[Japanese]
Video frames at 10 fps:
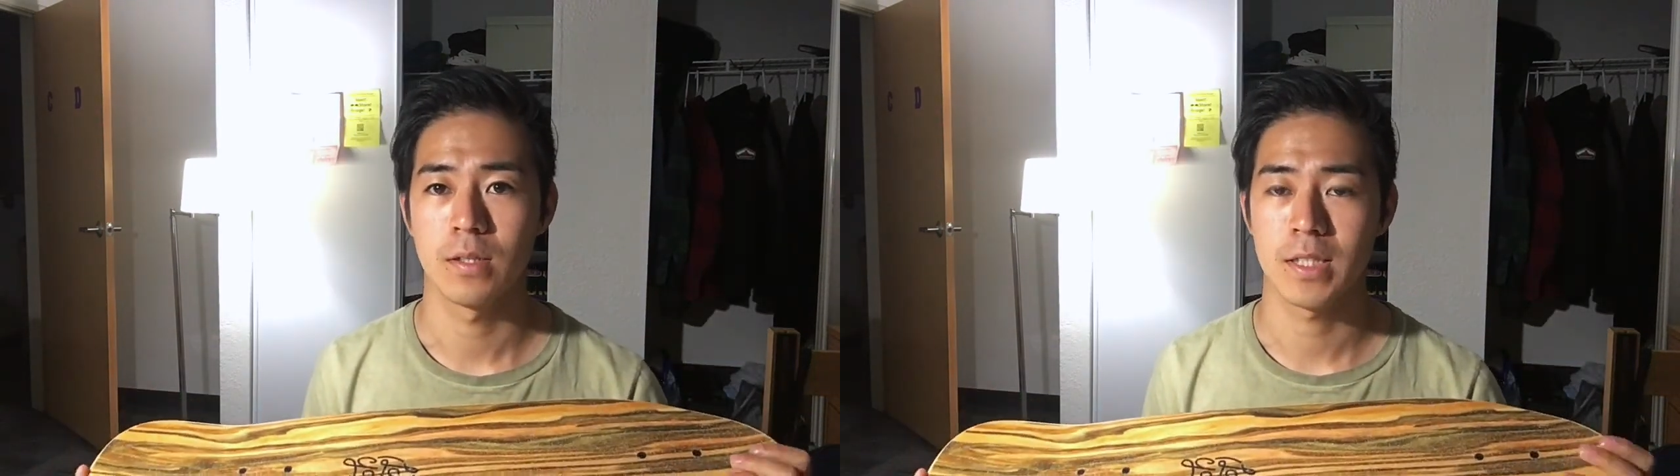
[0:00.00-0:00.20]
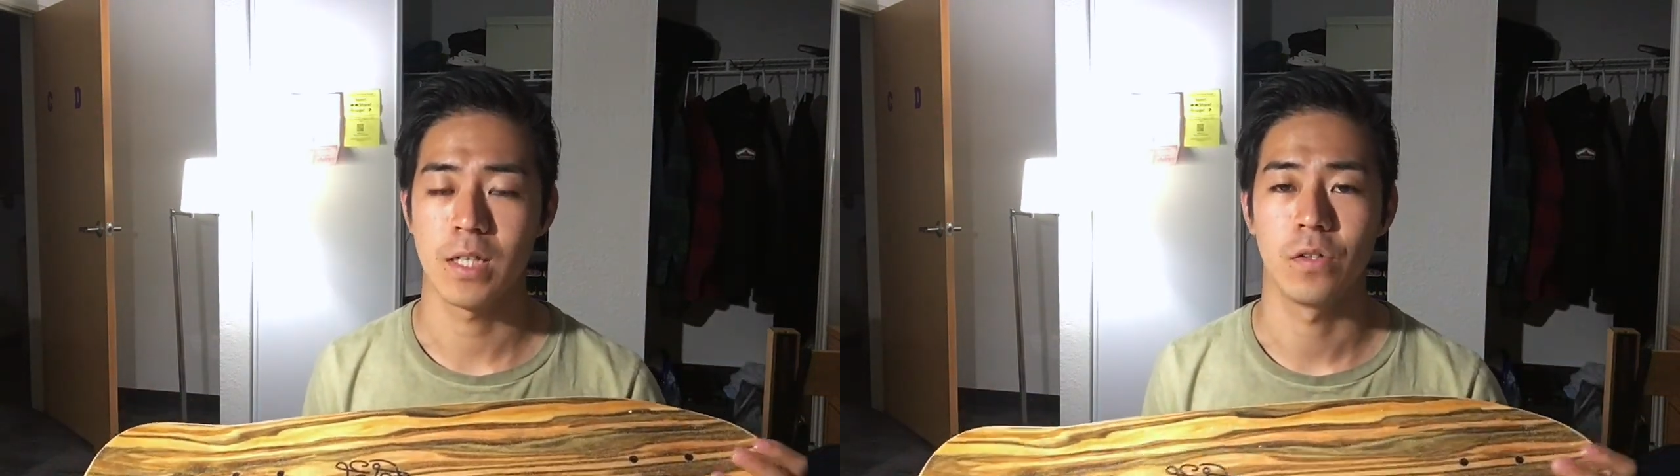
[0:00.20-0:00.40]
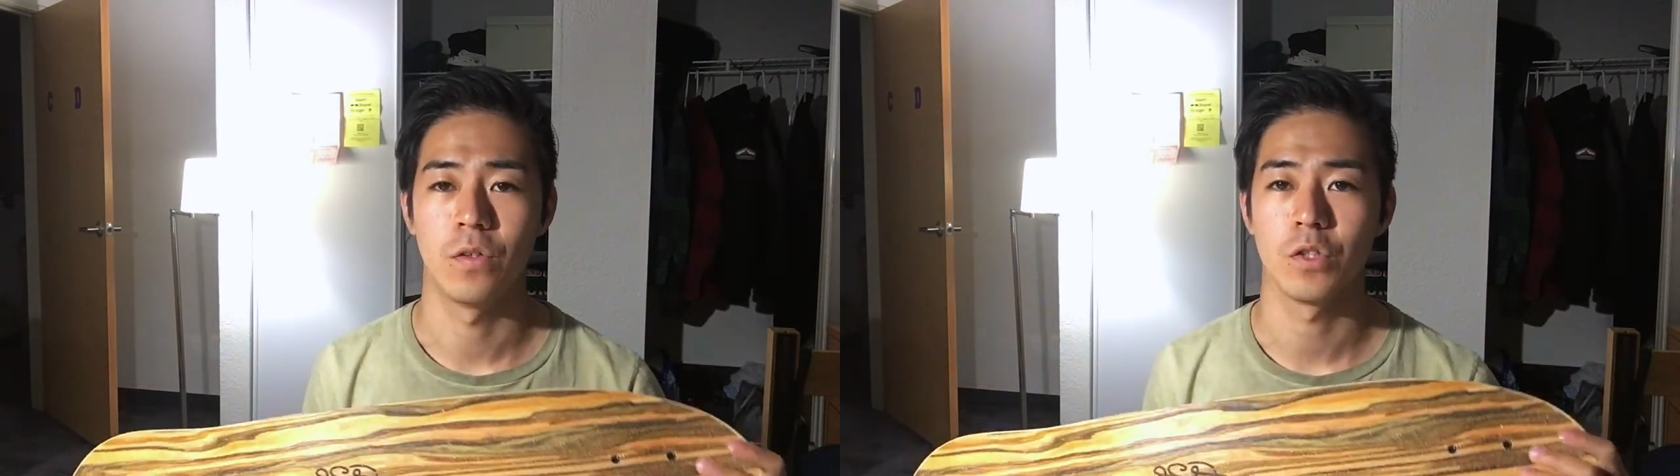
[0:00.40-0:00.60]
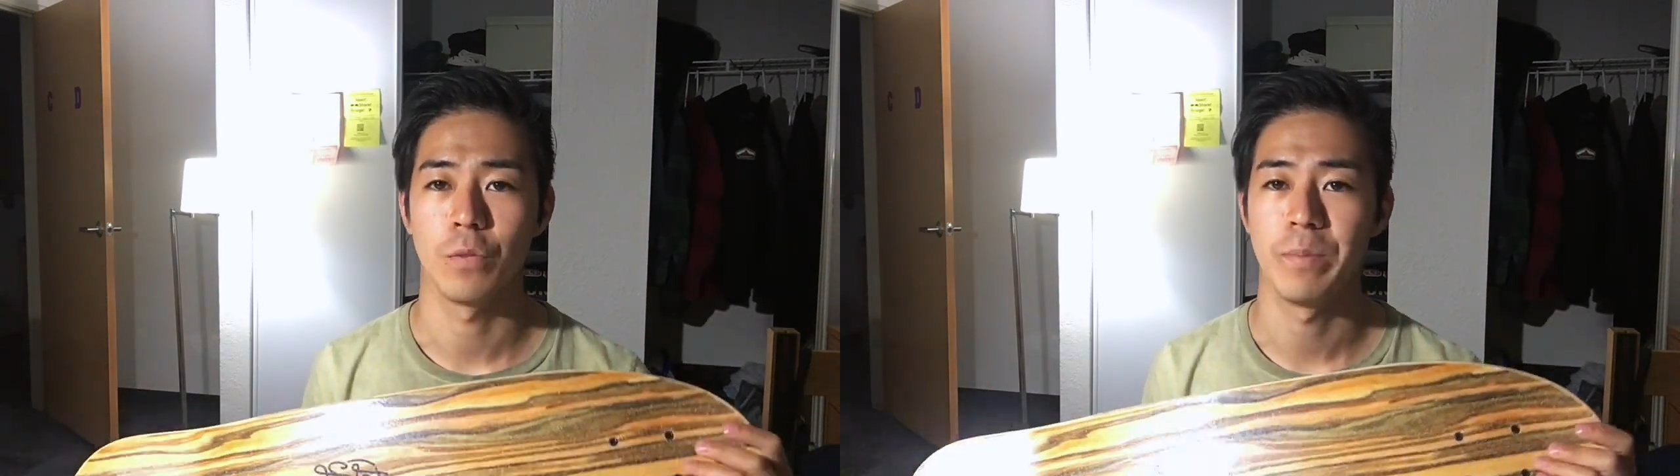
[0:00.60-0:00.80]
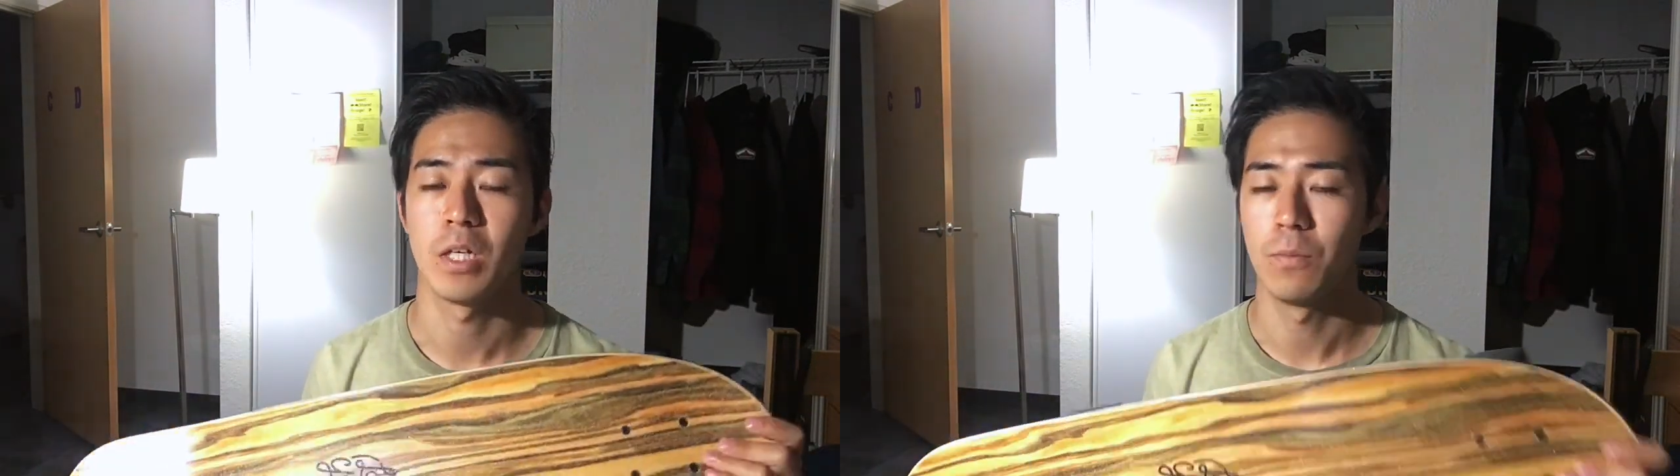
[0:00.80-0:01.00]
近くの
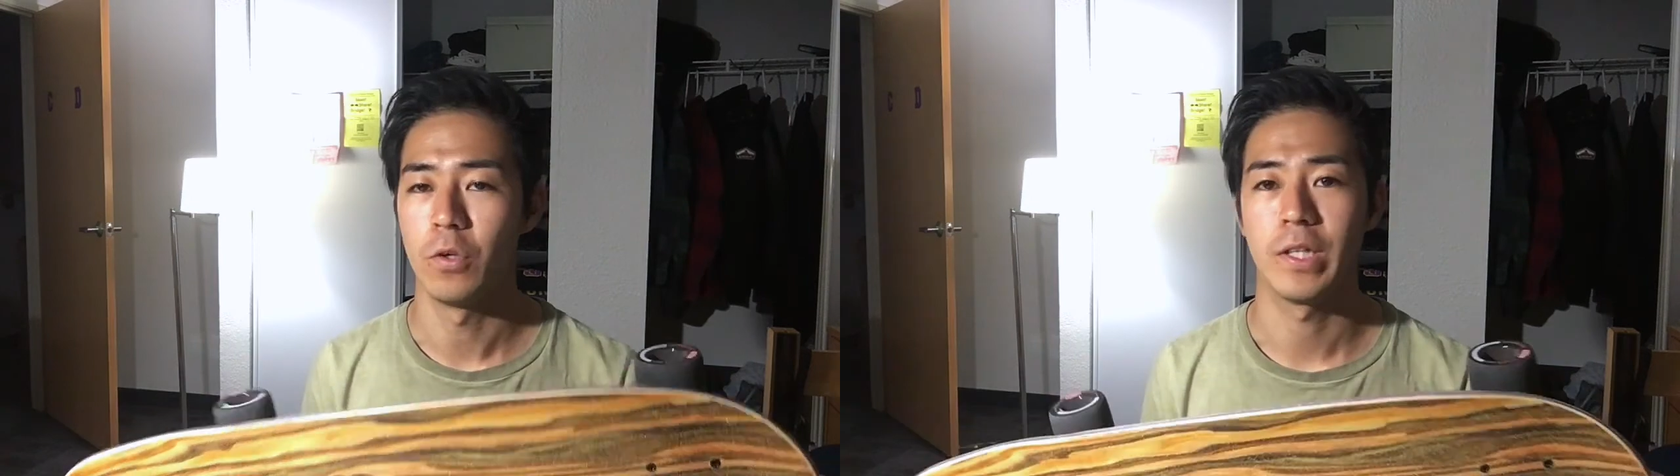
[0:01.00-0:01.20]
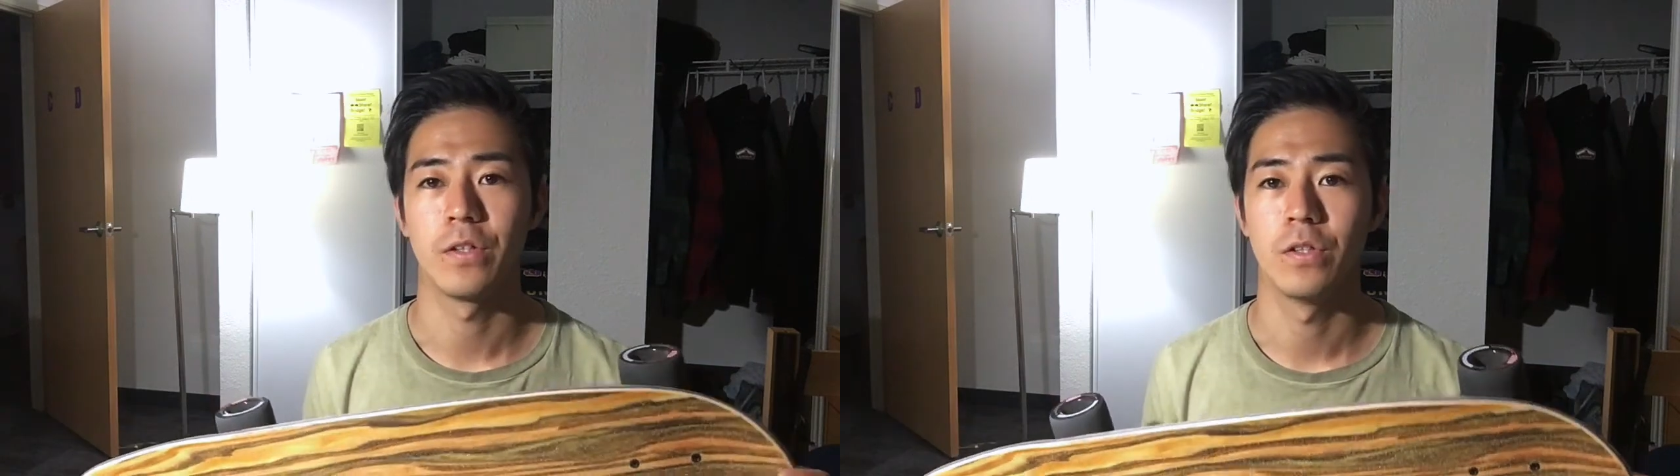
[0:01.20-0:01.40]
ショッピングモール